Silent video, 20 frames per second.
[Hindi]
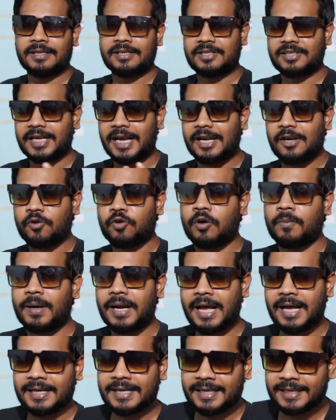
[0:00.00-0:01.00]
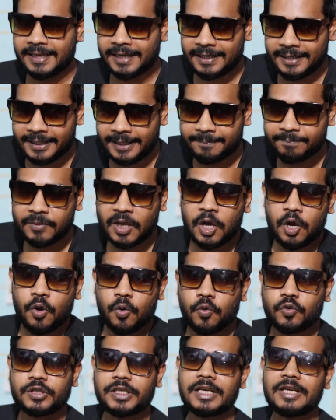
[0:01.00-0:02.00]
स्टाइल को बढ़ाने के लिए
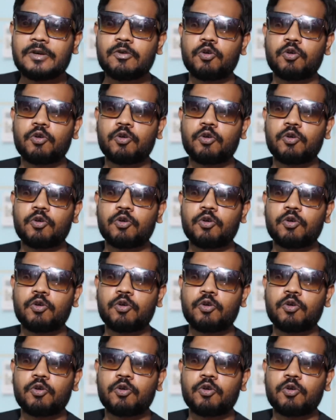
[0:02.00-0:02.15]
उसी